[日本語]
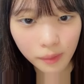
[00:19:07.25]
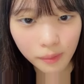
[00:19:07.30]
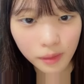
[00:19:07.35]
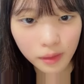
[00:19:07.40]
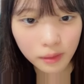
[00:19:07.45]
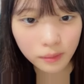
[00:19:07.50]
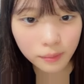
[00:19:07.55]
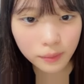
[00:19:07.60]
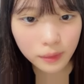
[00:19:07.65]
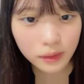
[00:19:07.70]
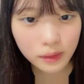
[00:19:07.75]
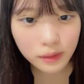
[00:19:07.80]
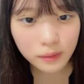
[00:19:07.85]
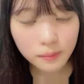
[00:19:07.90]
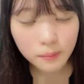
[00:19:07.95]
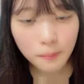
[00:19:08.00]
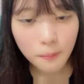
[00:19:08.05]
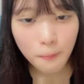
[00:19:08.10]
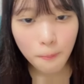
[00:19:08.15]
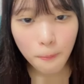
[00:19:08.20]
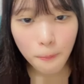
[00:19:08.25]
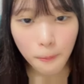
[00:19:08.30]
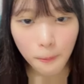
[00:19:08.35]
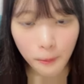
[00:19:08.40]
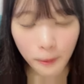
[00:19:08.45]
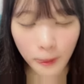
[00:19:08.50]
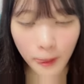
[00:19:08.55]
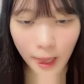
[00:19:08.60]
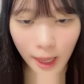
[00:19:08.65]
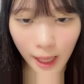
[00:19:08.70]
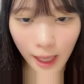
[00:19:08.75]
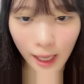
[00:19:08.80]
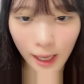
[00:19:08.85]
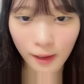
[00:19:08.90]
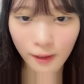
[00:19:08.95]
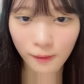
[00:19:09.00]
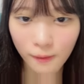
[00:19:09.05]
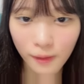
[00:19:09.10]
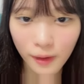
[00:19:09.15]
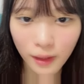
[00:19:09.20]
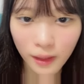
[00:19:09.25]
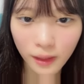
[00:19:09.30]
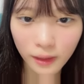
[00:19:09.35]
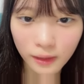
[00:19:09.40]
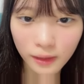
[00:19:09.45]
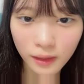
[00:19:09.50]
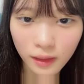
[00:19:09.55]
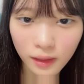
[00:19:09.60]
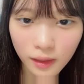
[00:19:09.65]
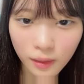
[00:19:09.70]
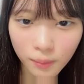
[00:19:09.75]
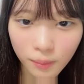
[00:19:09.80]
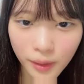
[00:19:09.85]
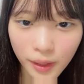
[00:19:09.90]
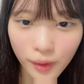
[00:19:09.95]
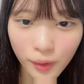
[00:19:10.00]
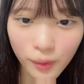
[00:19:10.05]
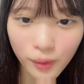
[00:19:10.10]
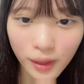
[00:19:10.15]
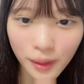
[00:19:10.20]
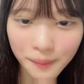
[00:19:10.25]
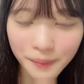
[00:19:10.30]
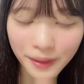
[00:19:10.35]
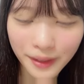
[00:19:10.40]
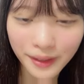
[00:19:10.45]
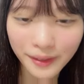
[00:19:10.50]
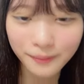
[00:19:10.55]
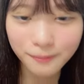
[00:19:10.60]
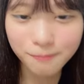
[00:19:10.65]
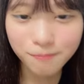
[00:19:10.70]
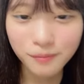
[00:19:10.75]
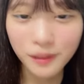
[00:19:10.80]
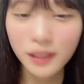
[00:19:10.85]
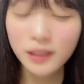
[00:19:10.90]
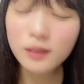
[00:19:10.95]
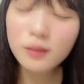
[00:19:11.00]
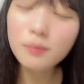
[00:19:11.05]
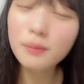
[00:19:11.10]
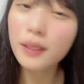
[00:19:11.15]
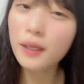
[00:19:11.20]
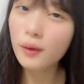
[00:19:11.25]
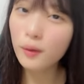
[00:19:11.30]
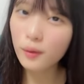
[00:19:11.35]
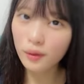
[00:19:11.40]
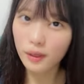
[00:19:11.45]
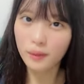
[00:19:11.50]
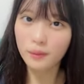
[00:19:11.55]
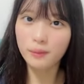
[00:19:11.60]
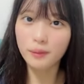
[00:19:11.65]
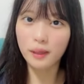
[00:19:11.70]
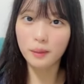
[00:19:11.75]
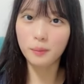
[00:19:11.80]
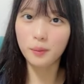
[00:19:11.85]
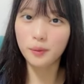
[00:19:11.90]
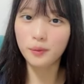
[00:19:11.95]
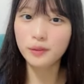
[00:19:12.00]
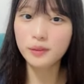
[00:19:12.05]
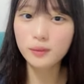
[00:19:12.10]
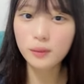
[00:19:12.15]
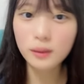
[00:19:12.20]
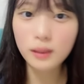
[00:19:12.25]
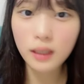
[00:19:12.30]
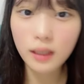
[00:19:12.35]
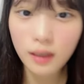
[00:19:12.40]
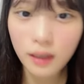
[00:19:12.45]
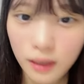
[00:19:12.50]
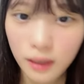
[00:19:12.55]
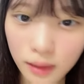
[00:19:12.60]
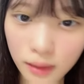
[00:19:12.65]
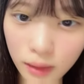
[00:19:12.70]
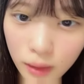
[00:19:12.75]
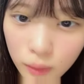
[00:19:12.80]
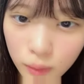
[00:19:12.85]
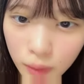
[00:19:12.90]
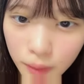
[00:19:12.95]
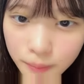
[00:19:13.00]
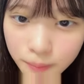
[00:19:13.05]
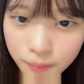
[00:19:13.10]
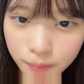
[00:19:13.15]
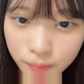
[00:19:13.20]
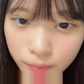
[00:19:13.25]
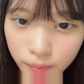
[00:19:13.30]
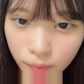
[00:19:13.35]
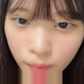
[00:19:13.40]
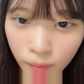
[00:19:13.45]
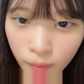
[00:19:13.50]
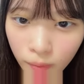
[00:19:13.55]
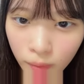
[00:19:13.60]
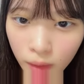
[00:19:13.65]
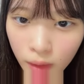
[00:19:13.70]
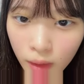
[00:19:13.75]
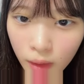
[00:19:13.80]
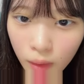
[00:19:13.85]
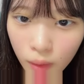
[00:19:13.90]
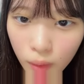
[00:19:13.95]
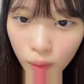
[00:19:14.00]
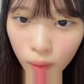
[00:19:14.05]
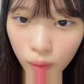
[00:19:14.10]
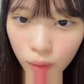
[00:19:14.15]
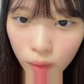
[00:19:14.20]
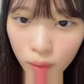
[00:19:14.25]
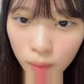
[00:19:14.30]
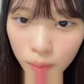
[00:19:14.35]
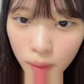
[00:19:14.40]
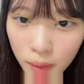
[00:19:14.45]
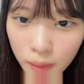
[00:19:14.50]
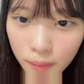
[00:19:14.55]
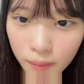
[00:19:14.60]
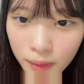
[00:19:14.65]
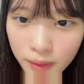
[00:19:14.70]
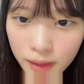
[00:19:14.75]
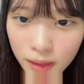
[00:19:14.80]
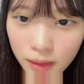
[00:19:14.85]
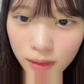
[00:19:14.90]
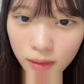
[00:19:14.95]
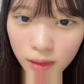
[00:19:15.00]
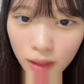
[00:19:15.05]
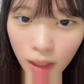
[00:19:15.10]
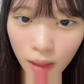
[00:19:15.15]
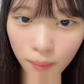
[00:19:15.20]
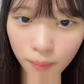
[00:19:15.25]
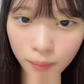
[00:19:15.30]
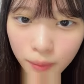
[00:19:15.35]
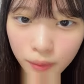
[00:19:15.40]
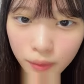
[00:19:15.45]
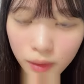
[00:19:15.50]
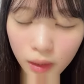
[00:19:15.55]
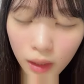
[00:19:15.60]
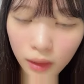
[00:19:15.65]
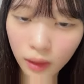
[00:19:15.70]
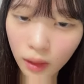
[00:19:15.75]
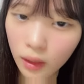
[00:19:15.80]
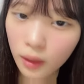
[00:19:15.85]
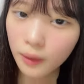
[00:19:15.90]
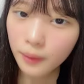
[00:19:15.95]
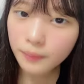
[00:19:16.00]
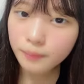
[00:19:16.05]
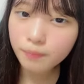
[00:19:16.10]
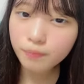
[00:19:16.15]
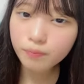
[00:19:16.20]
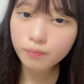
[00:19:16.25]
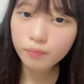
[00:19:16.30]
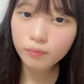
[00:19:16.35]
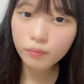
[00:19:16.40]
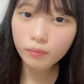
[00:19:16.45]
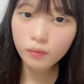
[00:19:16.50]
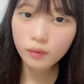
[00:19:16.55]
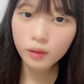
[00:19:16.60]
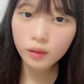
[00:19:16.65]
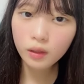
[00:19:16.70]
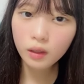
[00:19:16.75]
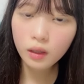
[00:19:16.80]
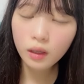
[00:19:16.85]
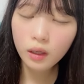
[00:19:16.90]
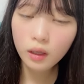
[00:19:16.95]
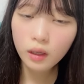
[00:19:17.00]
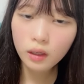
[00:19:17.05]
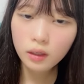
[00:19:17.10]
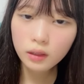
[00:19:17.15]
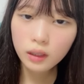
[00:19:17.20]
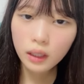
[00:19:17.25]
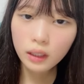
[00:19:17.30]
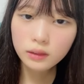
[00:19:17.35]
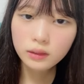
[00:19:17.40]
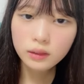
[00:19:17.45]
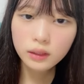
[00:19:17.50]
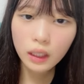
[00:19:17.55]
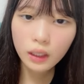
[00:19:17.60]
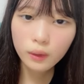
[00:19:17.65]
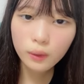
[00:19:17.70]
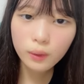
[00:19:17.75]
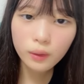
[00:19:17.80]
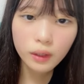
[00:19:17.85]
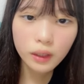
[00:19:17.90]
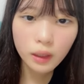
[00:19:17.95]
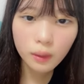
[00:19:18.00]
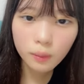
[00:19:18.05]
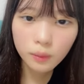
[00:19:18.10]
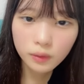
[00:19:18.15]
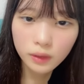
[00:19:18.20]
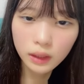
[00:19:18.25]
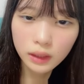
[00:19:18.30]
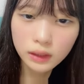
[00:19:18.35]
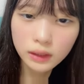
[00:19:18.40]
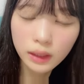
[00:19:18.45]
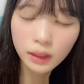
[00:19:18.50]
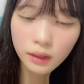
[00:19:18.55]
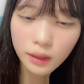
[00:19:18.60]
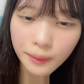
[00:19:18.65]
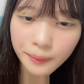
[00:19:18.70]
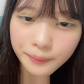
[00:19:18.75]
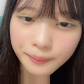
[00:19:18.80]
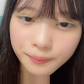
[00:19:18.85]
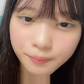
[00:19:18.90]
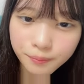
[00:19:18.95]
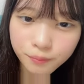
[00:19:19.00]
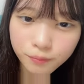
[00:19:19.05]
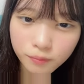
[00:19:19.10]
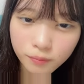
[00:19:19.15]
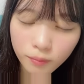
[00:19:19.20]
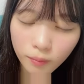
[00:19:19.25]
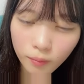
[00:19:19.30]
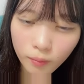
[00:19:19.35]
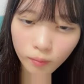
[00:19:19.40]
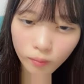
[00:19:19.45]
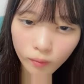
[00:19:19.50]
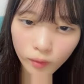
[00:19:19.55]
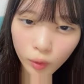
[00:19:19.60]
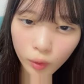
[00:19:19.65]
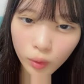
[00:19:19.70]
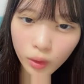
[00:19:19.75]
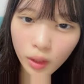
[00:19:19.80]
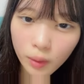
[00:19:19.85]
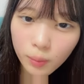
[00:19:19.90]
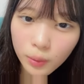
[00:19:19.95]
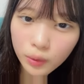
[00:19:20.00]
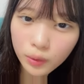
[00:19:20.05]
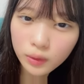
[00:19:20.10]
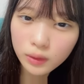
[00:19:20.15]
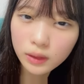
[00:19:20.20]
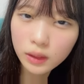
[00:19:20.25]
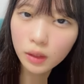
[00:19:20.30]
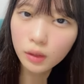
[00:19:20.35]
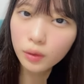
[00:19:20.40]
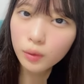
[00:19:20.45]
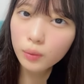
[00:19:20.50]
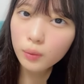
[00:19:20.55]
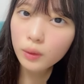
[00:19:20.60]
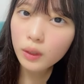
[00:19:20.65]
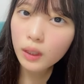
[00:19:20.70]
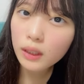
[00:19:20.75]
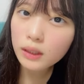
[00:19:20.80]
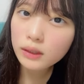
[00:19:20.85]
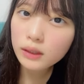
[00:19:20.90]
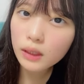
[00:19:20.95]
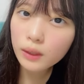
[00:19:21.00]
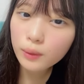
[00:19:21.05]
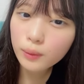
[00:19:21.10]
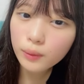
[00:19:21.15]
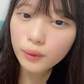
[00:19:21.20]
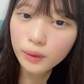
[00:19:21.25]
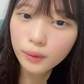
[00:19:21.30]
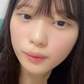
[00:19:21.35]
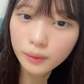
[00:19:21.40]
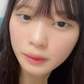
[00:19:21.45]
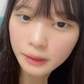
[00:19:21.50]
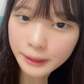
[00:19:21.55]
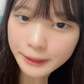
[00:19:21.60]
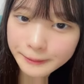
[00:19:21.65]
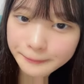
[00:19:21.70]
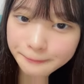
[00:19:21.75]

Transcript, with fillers: 生プリンえー、わかんないか明宝ハム派私は明宝ハムかも食卓に入れてたのはお好み混ぜるタイプかな関西寄りかも確かに方言もどっちかっていうと関西寄りよね